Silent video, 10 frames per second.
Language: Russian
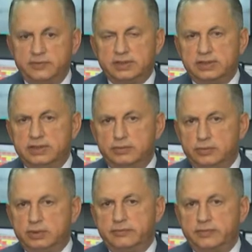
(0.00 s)
21
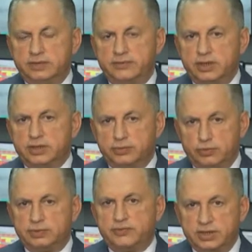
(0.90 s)
год, и вы сварщик.
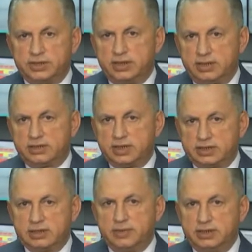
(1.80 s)
Ну, сварщик – это сейчас
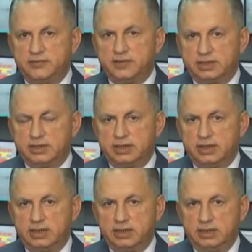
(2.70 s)
самая
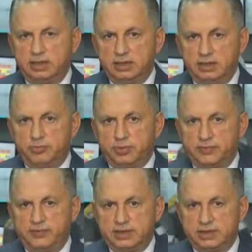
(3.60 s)
дефицитная
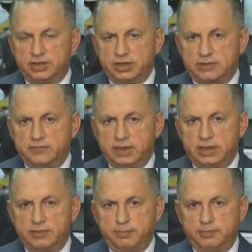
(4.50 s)
профессия. Сейчас
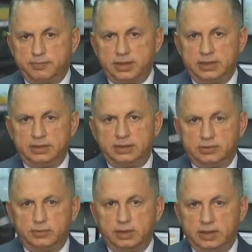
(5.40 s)
валом
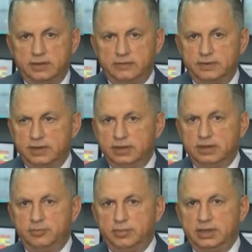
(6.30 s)
политтехнологов,
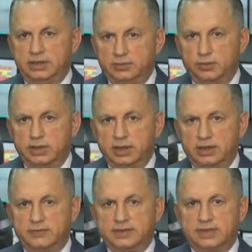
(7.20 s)

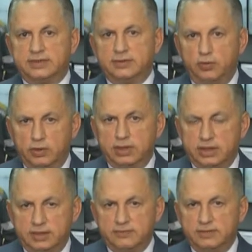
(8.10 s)
политологов,
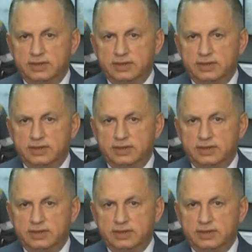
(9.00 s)
социологов,